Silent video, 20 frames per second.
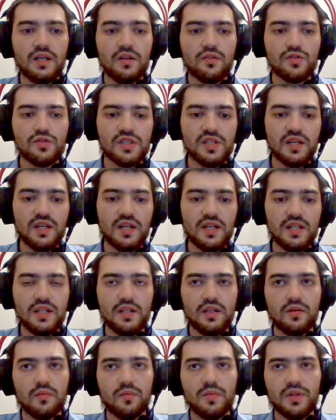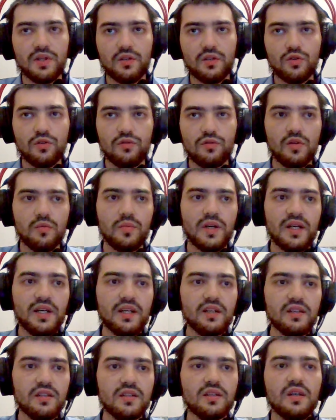Я уже заранее подготовил
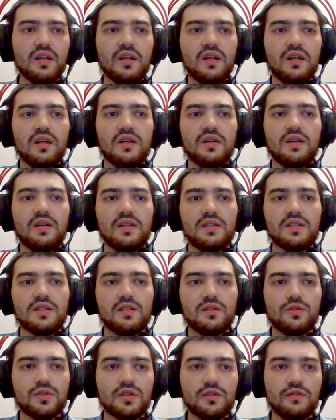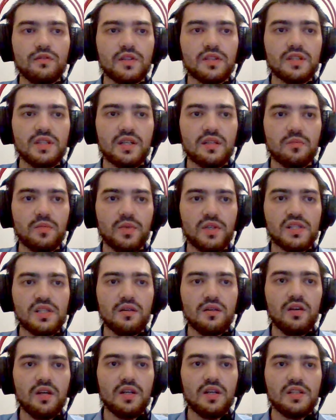проект. А, Citrus Quick Start
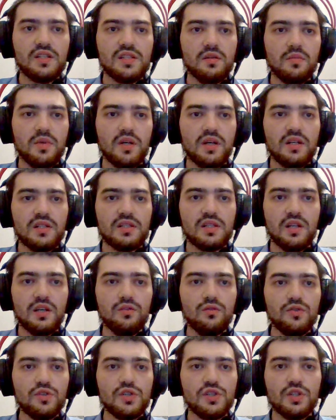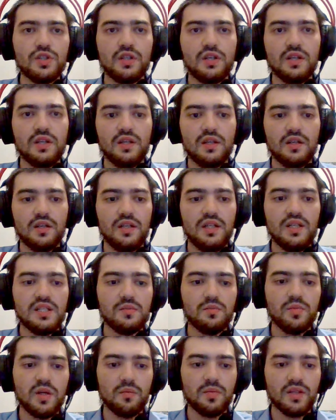представляет из себя следующее. Э,
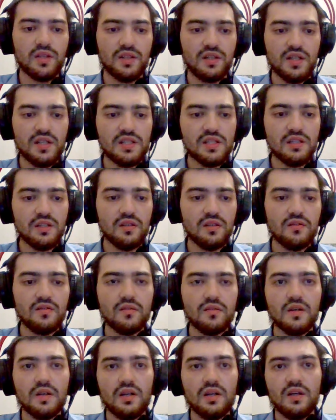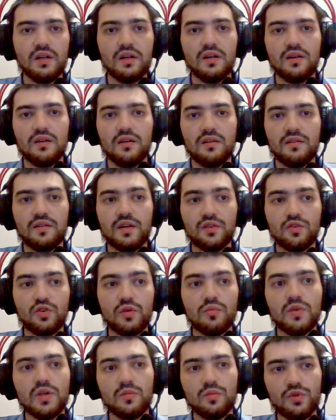есть папка «Тест», а, в
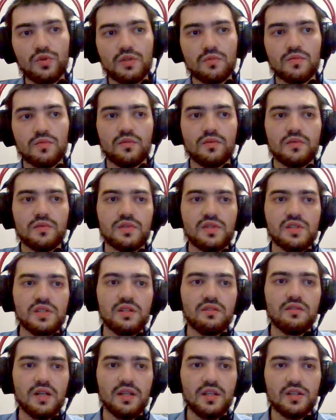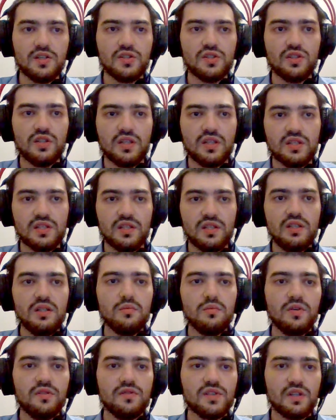которой мы будем а, создавать наши тесты,
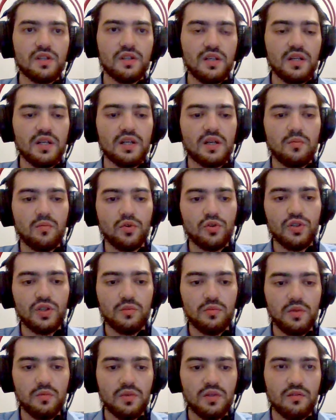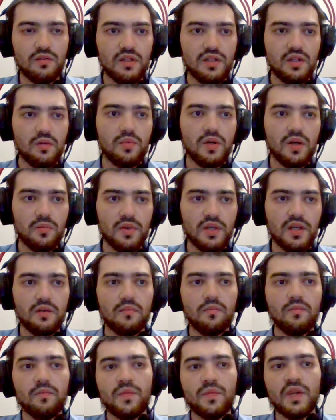и мы всегда работаем именно в этой
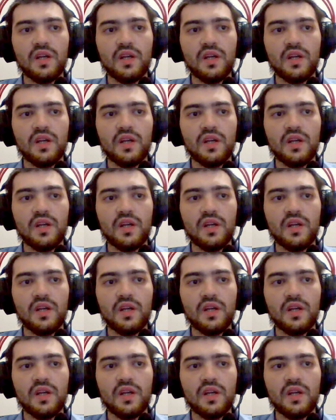папке.